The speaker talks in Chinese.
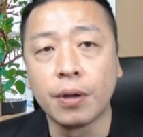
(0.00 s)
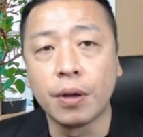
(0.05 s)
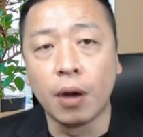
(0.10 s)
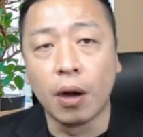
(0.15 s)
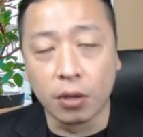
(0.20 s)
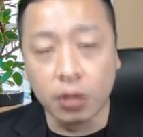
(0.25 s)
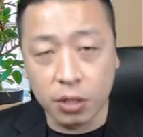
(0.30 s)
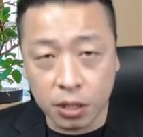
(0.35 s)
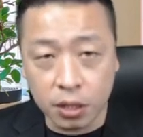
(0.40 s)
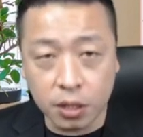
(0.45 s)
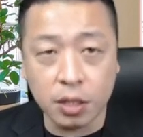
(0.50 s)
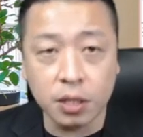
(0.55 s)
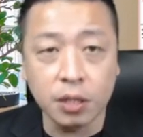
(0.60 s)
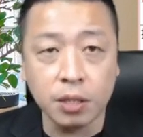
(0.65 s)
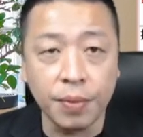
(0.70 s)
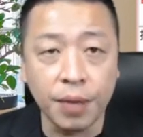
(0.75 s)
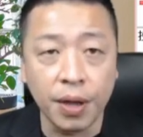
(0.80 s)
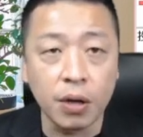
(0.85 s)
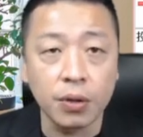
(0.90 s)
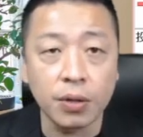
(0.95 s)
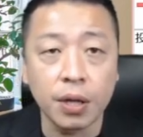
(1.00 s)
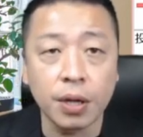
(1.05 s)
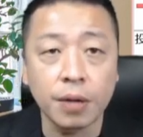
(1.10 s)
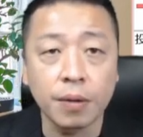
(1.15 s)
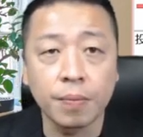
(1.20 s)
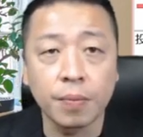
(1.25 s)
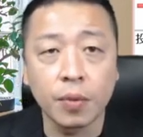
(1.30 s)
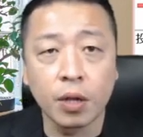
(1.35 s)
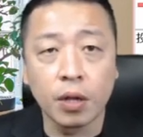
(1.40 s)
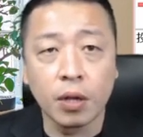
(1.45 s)
哦，其实这是没有的，
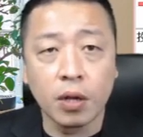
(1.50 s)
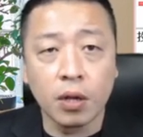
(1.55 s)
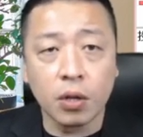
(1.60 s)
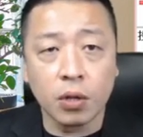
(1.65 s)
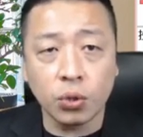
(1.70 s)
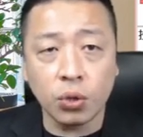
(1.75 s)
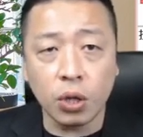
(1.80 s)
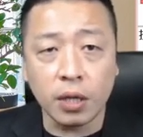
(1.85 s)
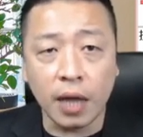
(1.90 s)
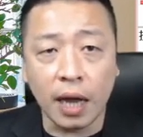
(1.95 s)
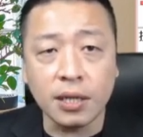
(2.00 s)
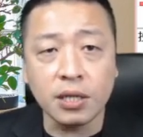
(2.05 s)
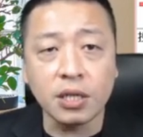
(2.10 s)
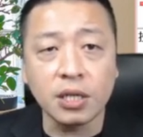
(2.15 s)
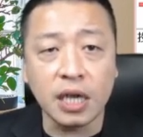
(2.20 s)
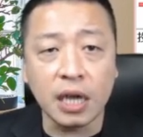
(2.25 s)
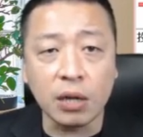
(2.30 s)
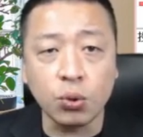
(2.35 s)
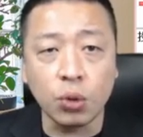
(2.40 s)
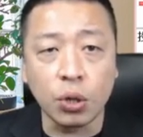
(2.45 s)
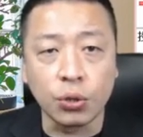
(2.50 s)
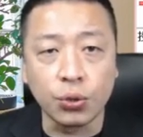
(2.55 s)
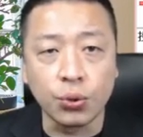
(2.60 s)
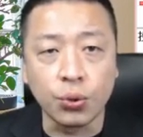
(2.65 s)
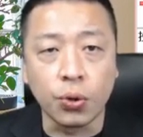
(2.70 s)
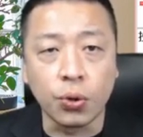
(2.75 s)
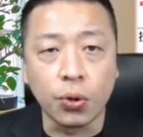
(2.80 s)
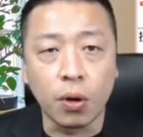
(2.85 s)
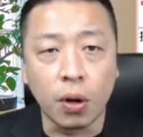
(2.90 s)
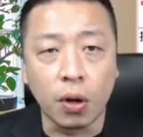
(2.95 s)
所以它是相对
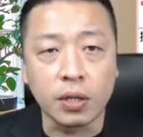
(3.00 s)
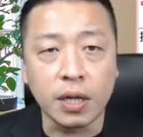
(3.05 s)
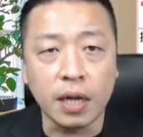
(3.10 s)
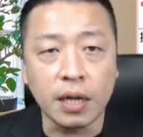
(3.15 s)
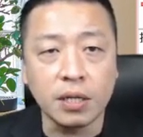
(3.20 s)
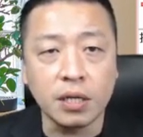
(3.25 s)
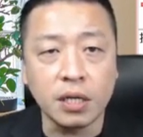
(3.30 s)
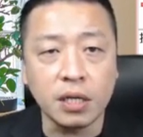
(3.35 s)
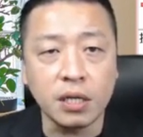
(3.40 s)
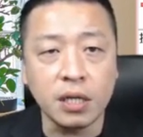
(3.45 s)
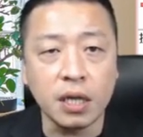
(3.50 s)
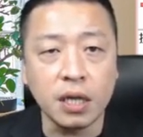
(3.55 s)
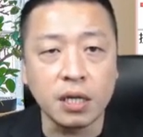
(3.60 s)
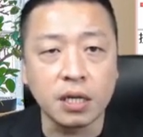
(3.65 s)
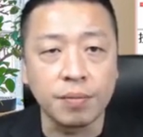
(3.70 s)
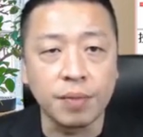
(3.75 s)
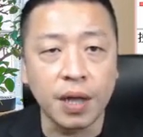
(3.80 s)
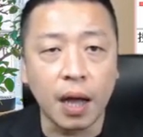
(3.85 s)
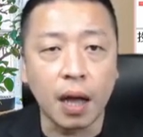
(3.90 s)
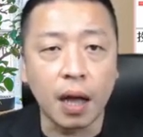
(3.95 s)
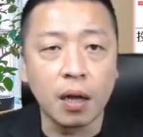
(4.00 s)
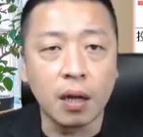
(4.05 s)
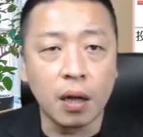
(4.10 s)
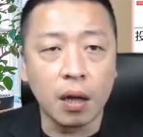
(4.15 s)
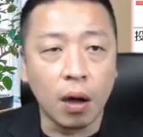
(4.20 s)
弱哦。但是今天怎么样？